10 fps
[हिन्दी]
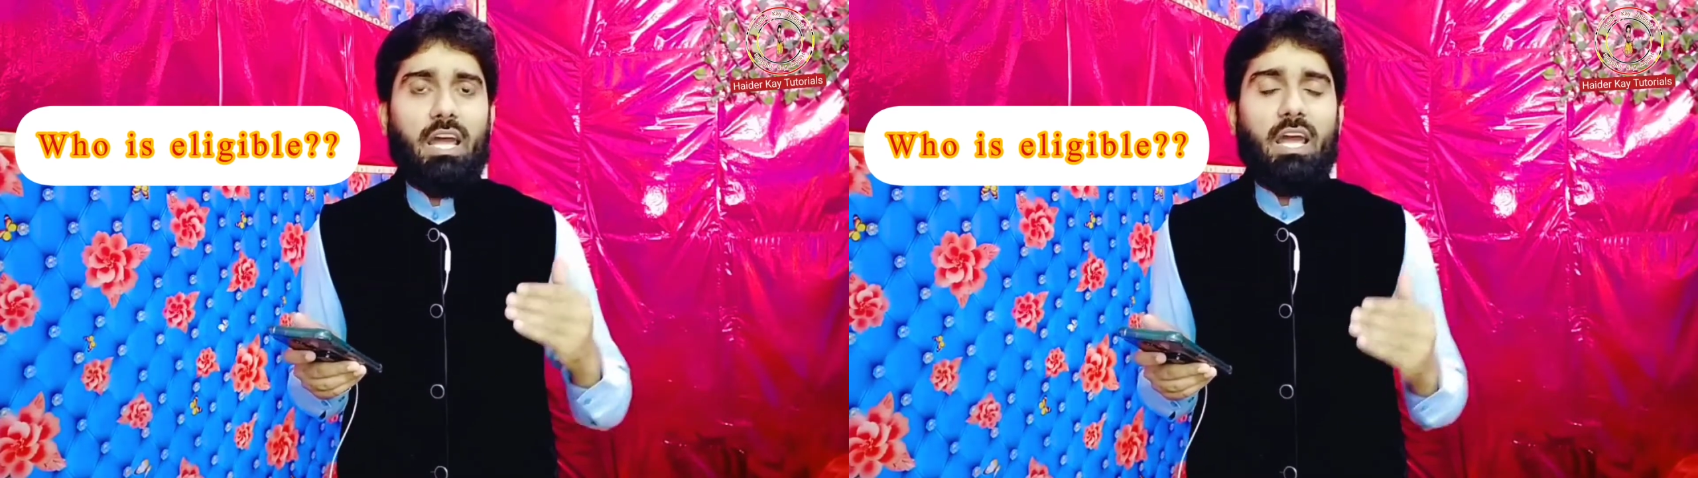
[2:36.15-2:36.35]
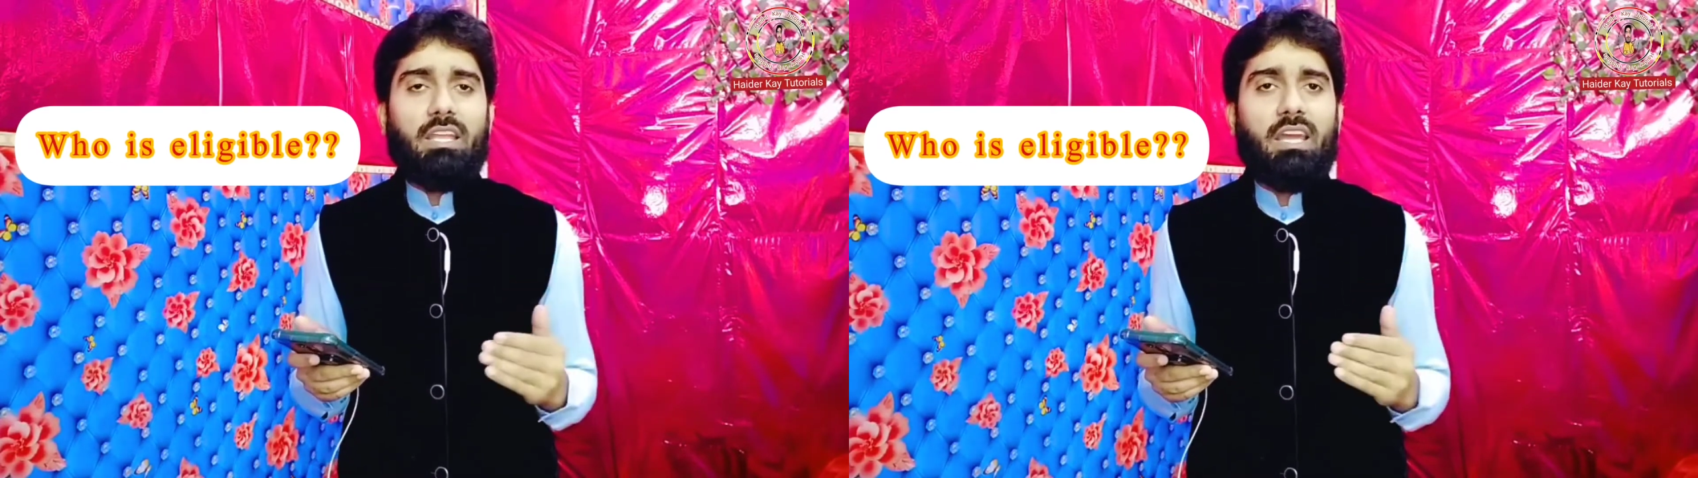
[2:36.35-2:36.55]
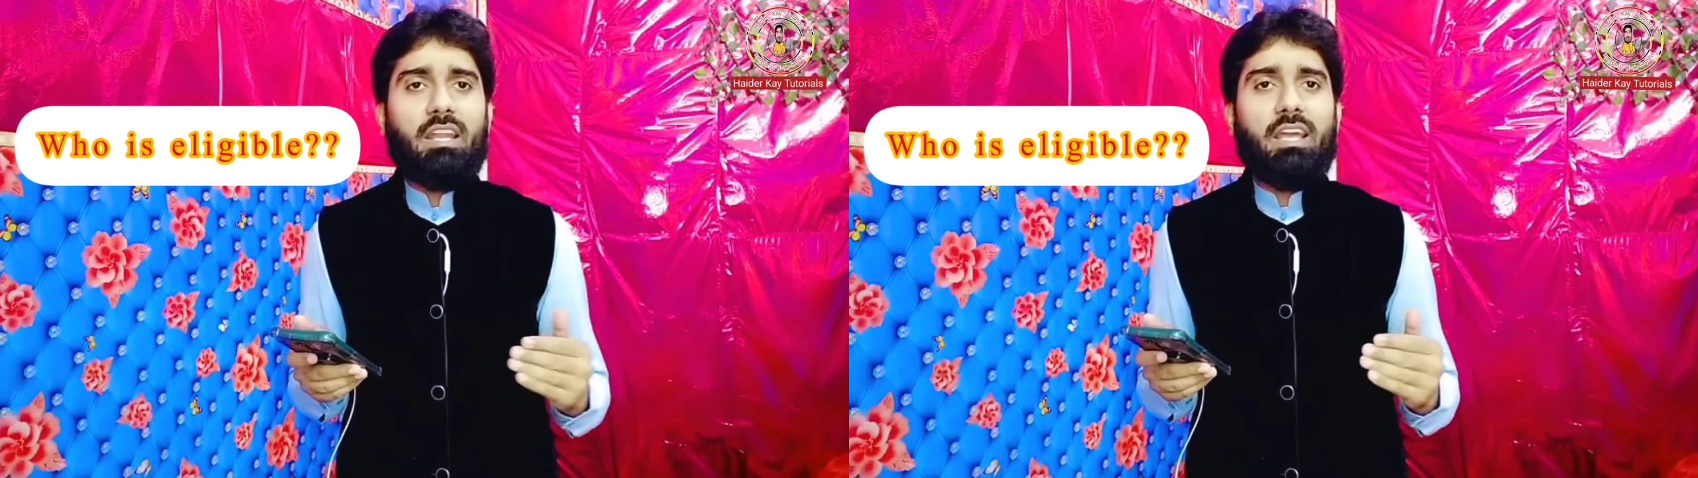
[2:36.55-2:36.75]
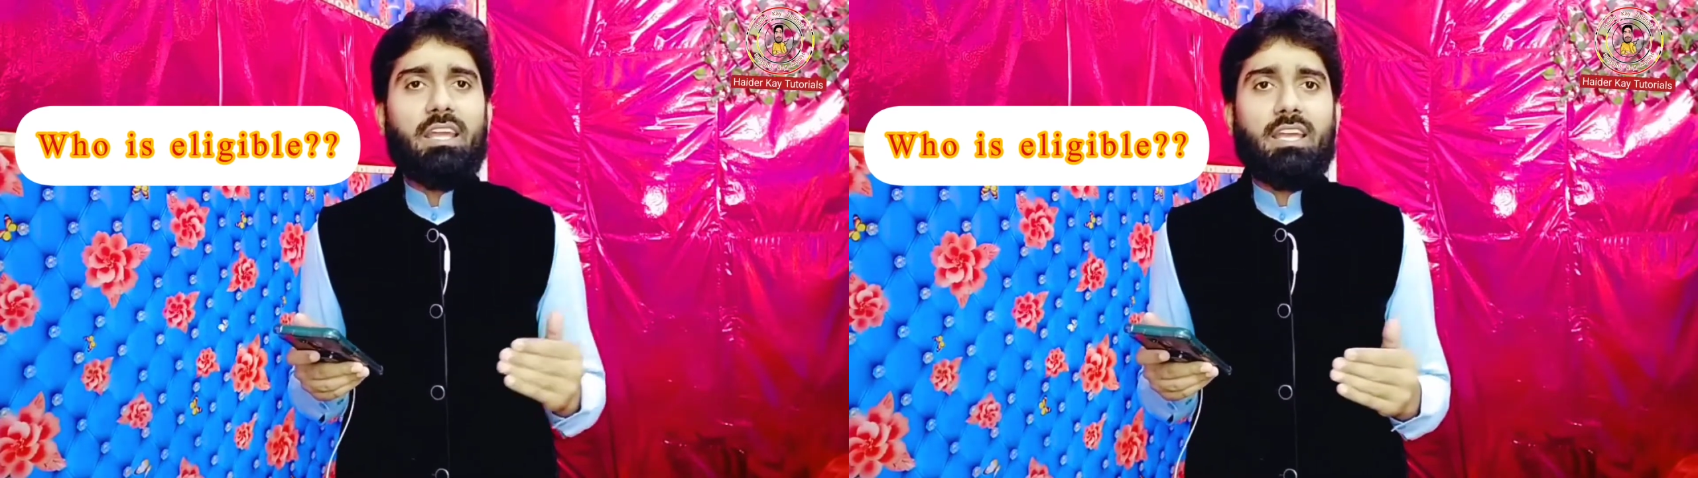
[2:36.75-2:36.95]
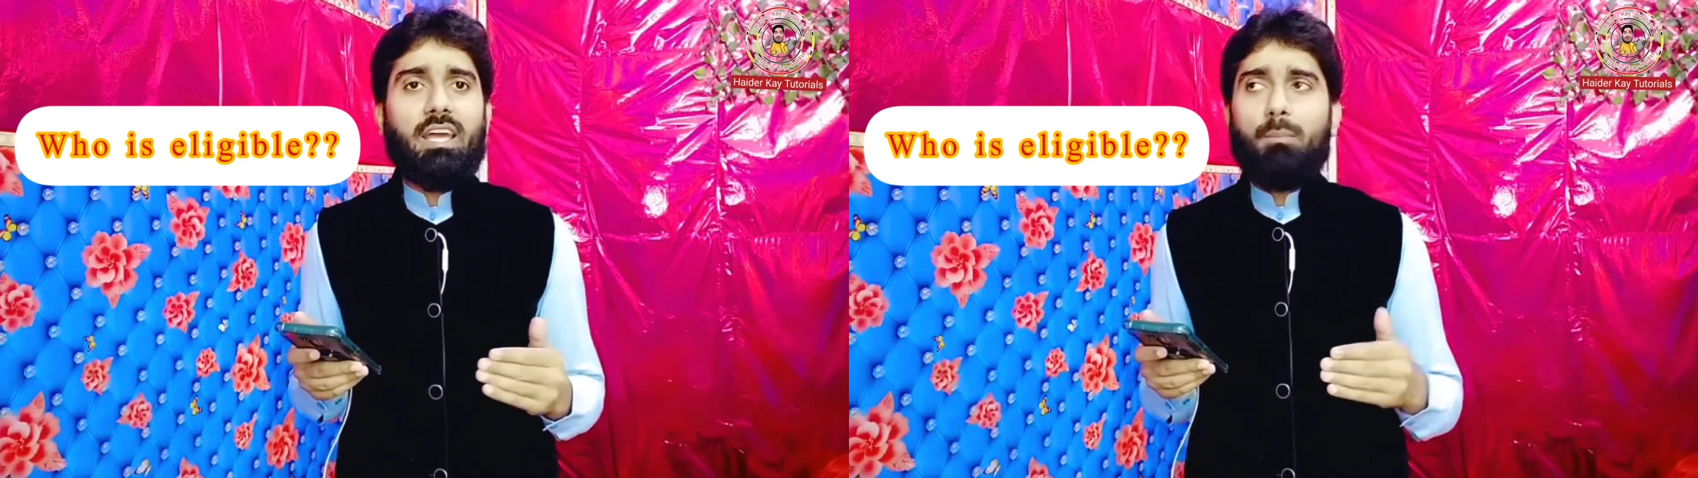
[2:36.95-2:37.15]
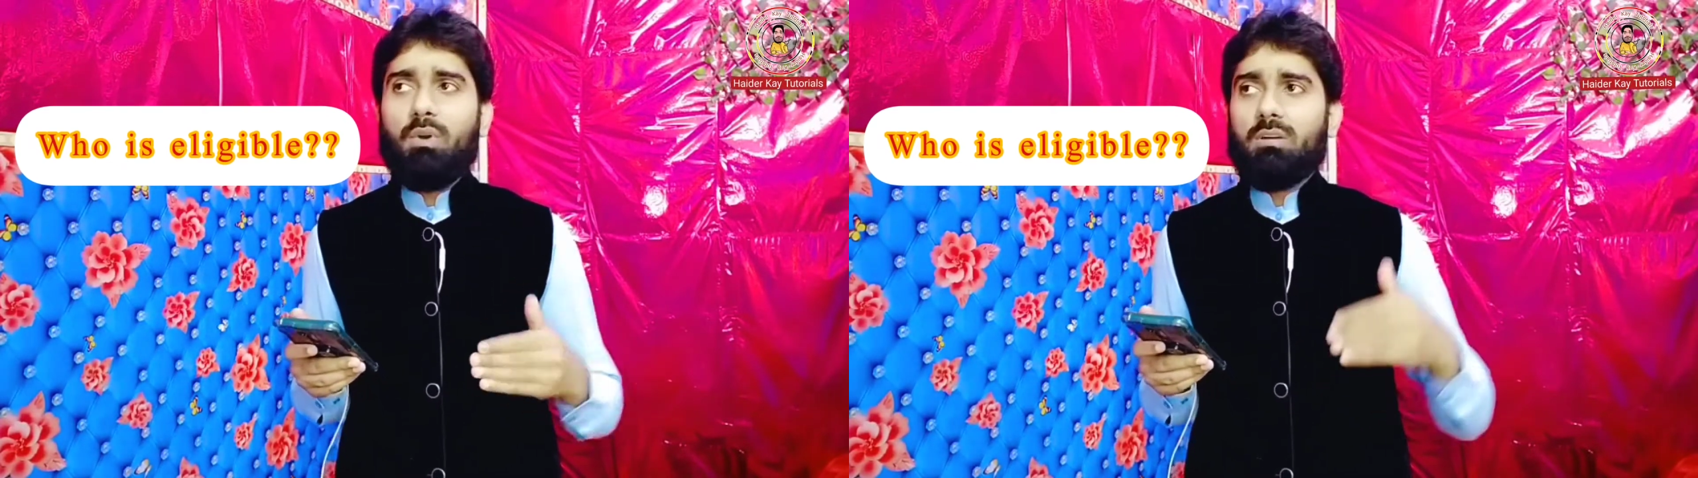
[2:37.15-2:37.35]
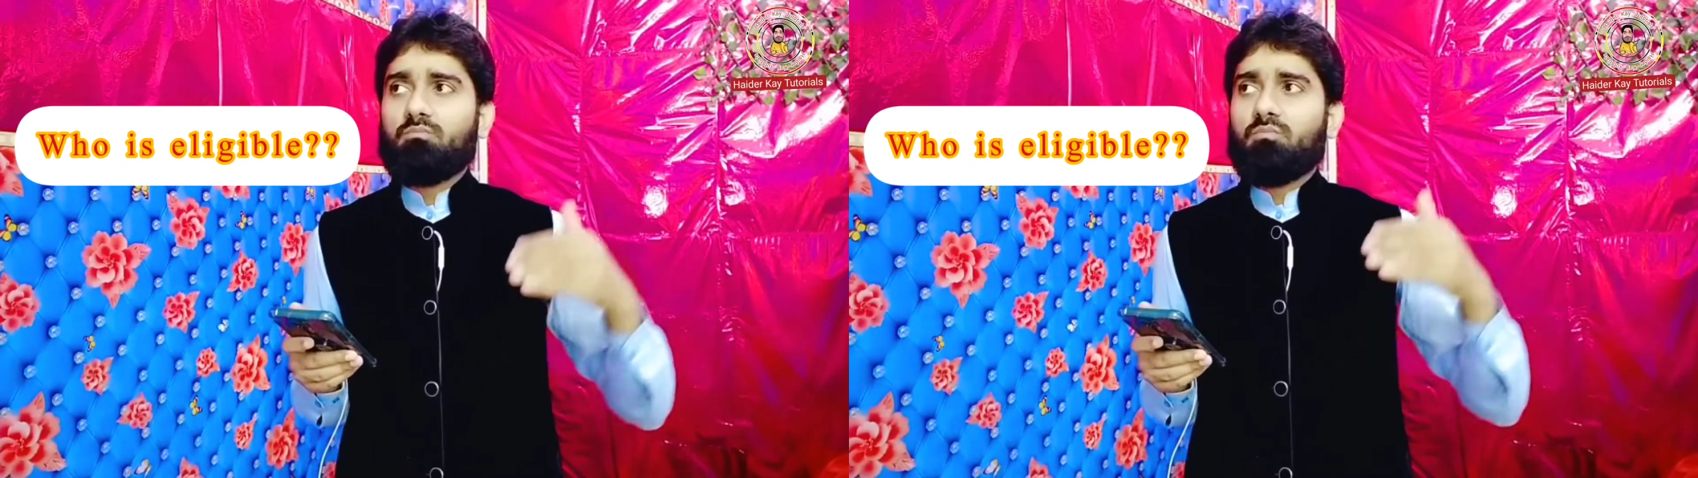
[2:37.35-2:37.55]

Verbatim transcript: है ये नहीं कि अब